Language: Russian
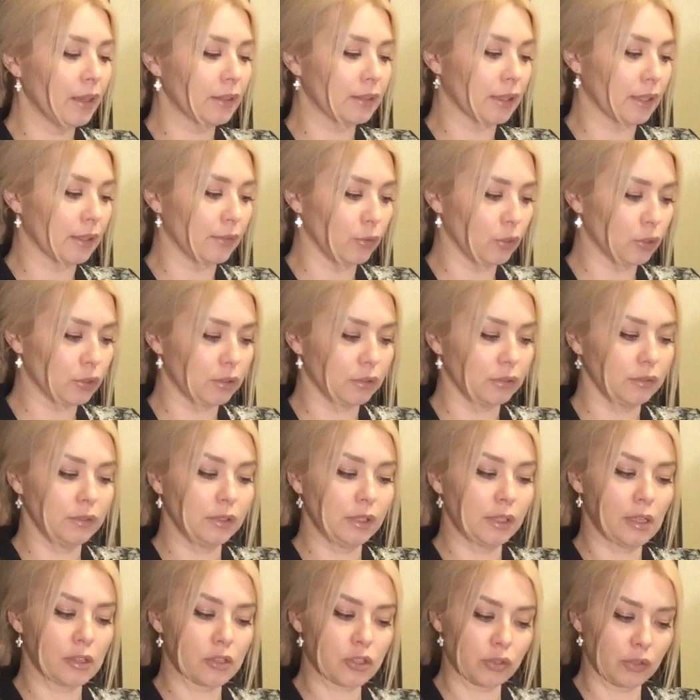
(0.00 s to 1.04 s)
Так вот,
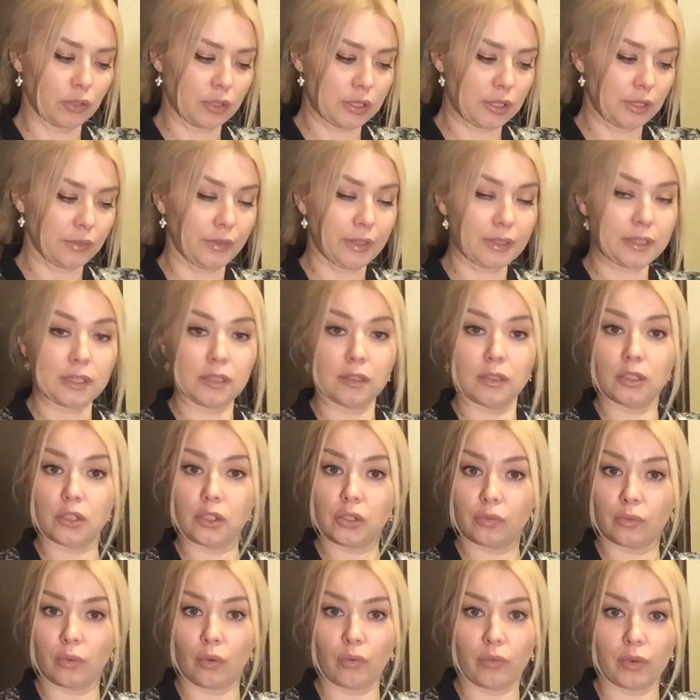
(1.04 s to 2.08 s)
не должно оставаться
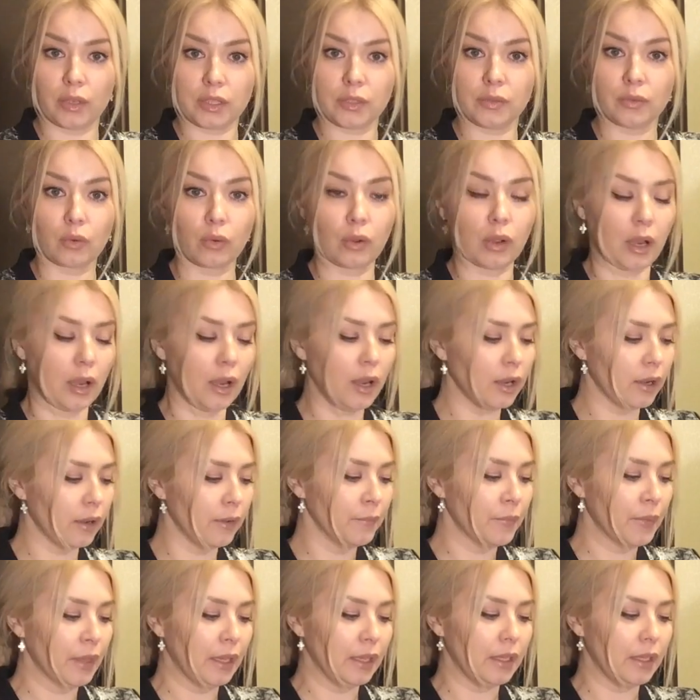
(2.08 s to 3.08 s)
ничего у вас в руках.